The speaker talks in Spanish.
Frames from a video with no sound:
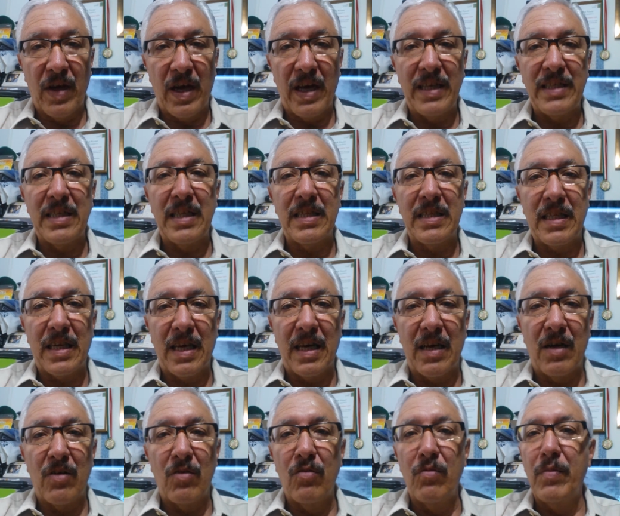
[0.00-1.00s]
ahí
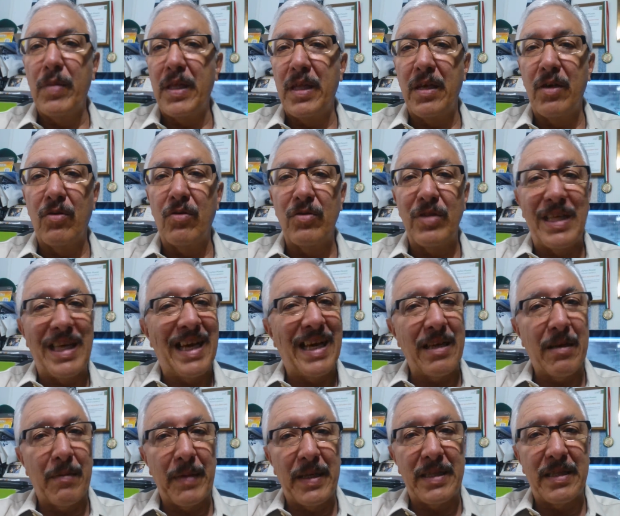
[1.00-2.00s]
tendrá un video
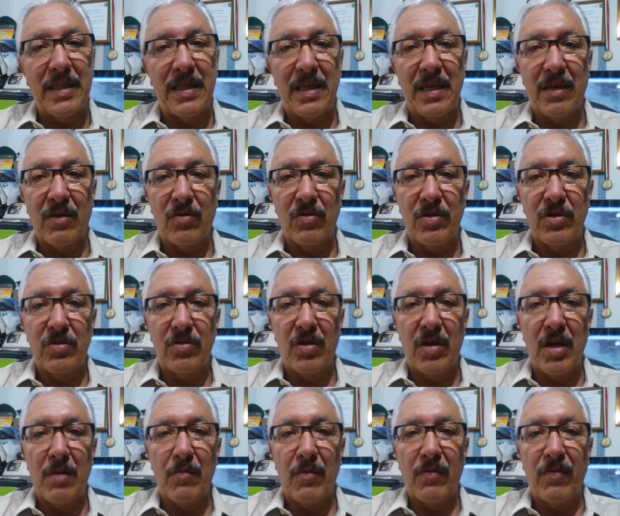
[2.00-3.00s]
diariamente de las
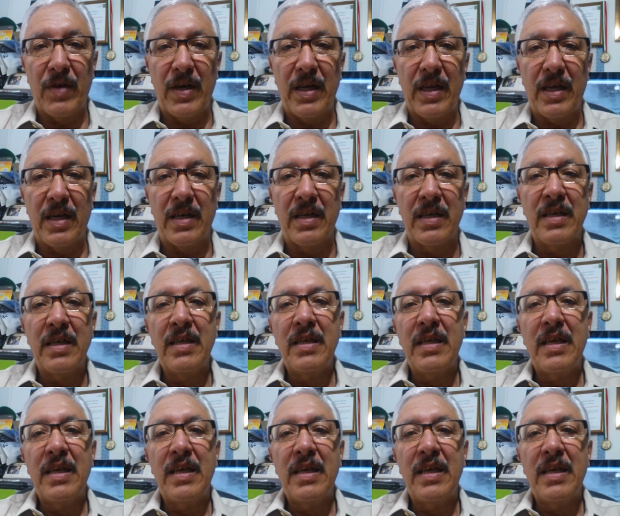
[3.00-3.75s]
condiciones atmosféricas